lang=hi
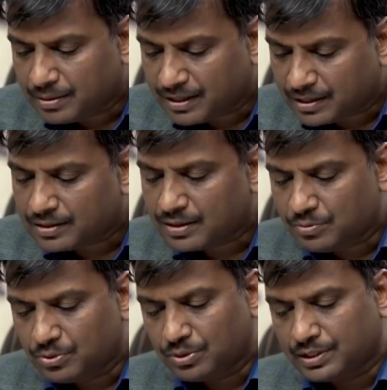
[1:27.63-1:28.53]
के भारत के
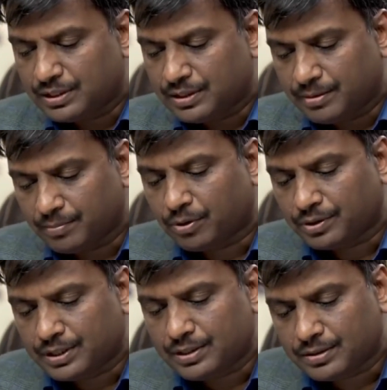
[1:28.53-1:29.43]
भूगोल के लिए
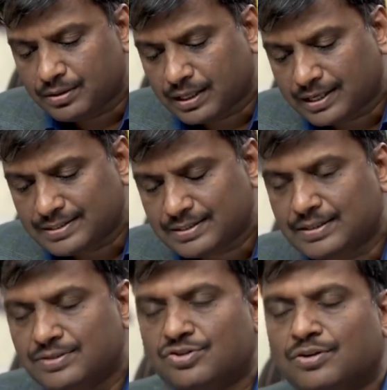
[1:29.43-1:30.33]
इम्पोर्टेंट
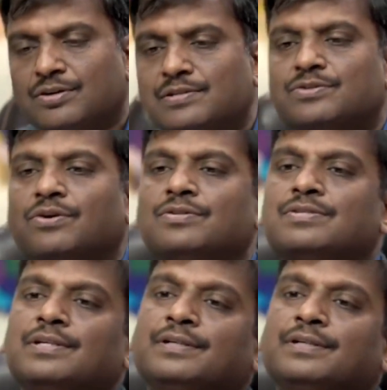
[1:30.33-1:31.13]
आईसीएसएन जर्नल्स कौन